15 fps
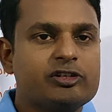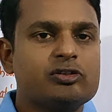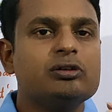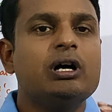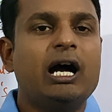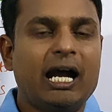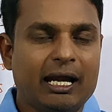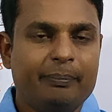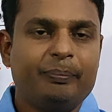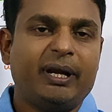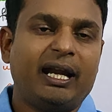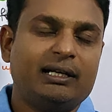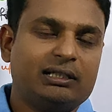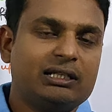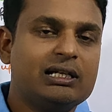సో ఆ
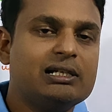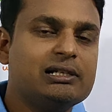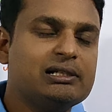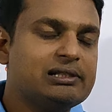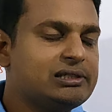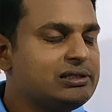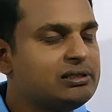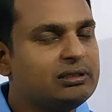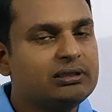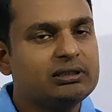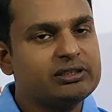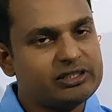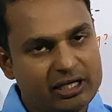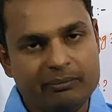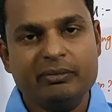ప్రాక్టికల్స్
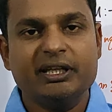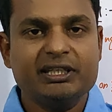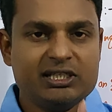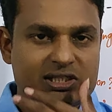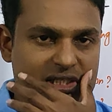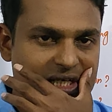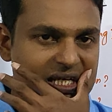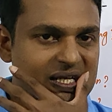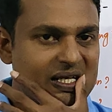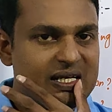సంబంధించి